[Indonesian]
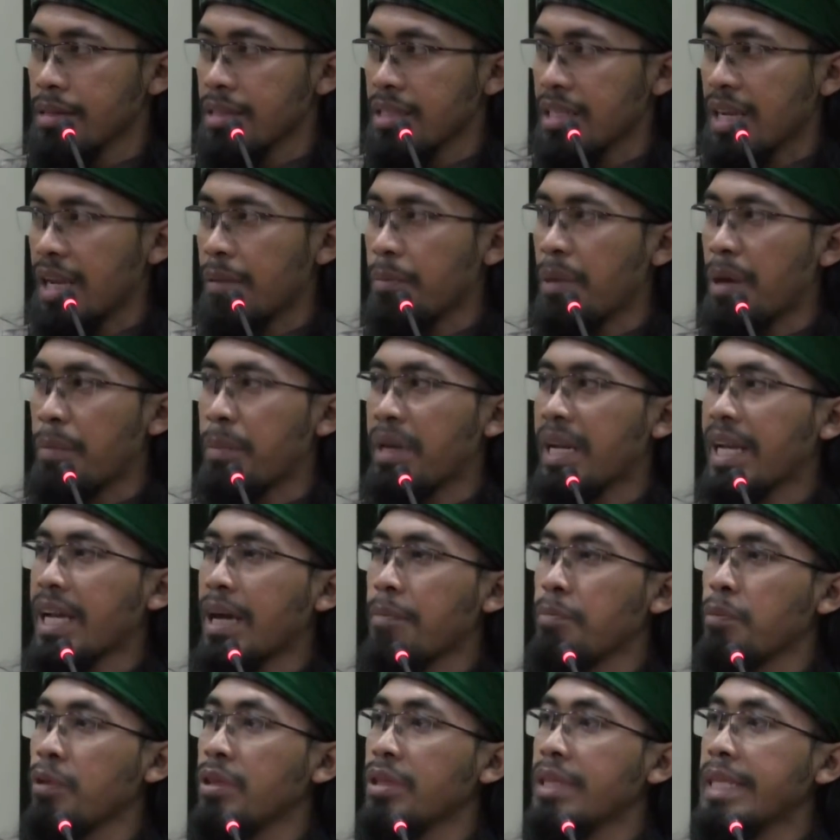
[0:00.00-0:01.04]
selama
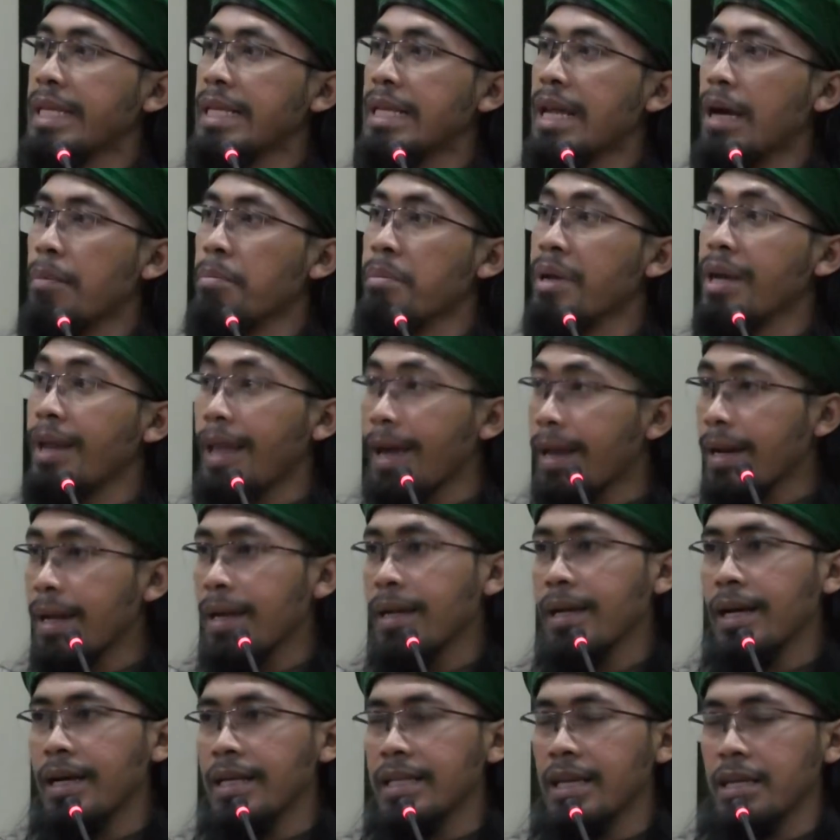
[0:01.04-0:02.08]
mereka pun tidak
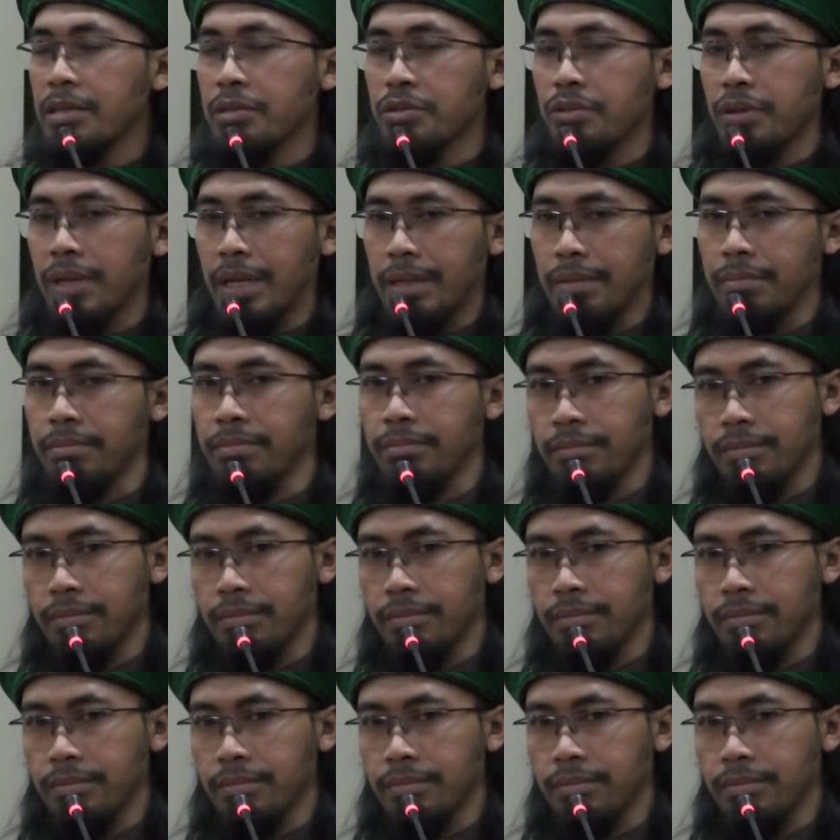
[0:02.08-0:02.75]
melarang kalian sholat.